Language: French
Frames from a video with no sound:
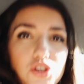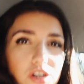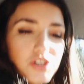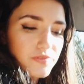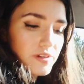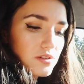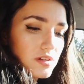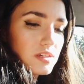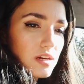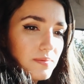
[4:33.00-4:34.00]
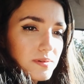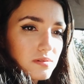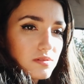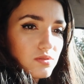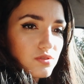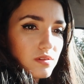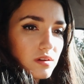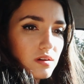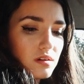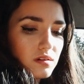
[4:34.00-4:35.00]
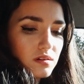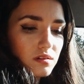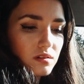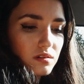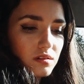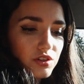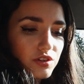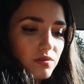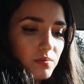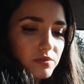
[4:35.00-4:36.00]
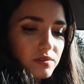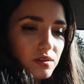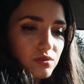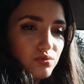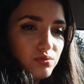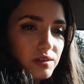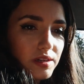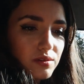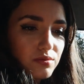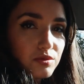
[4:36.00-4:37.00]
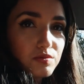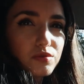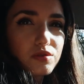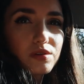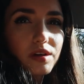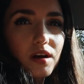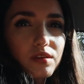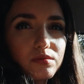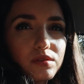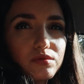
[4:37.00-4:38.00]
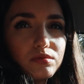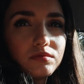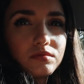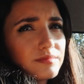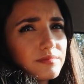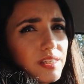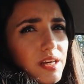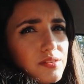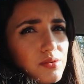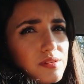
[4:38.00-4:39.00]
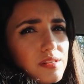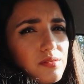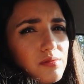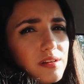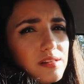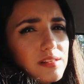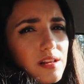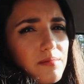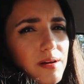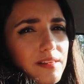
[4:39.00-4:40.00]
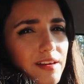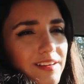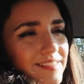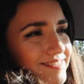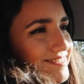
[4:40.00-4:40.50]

je crois que je vais le sortir là parce que sinon je vais... Je vais remonter toutes les courses, plus le carton et tout. Qu'est-ce que c'est nul d'être célibataire.